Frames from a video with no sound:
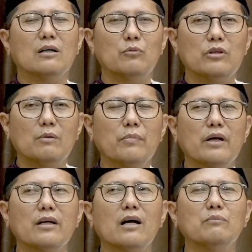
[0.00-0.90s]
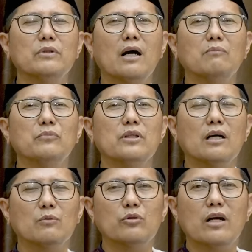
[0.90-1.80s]
kemudian para nabi,
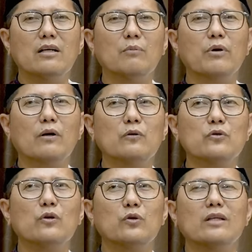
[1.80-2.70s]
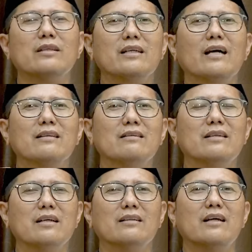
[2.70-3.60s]
ambia, kemudian adalah para rasul. Itulah
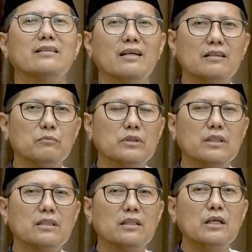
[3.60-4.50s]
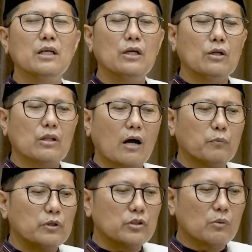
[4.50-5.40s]
tingkatan-tingkatan yang lebih tinggi.
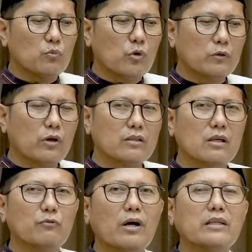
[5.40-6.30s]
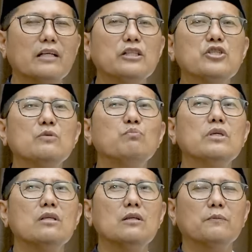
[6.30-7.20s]
Tapi semua itu yang sifatnya
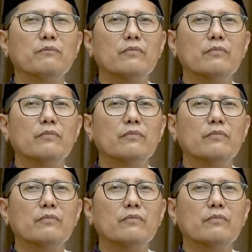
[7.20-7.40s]
nisbi.